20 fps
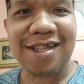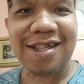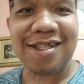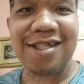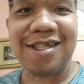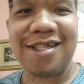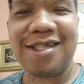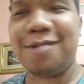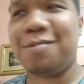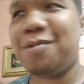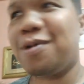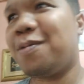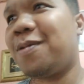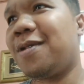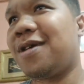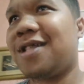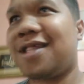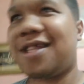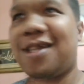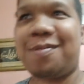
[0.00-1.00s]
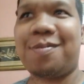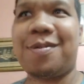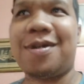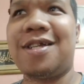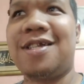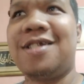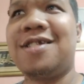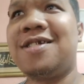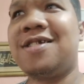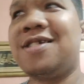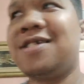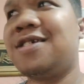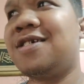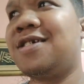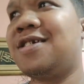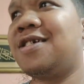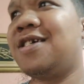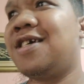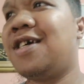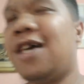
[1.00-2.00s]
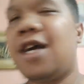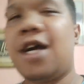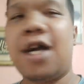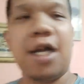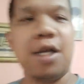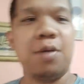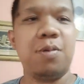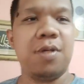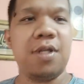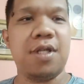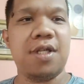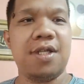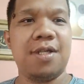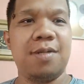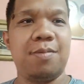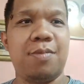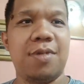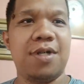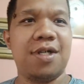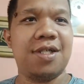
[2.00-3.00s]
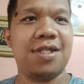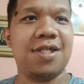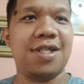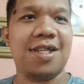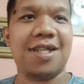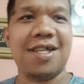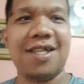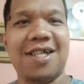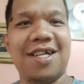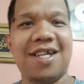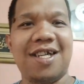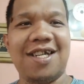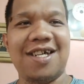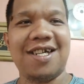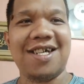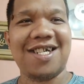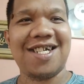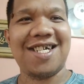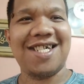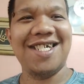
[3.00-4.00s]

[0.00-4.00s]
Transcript: natin siya mapagtripan. I wish magising ka ng anak.